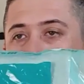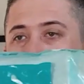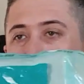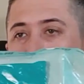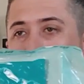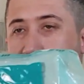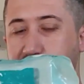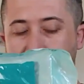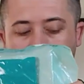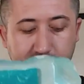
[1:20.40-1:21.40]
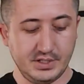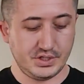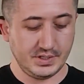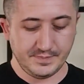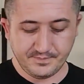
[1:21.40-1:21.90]
önlemek için delikli
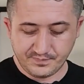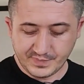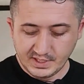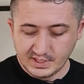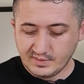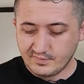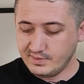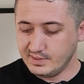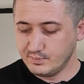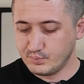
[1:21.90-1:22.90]
yeşil. Ve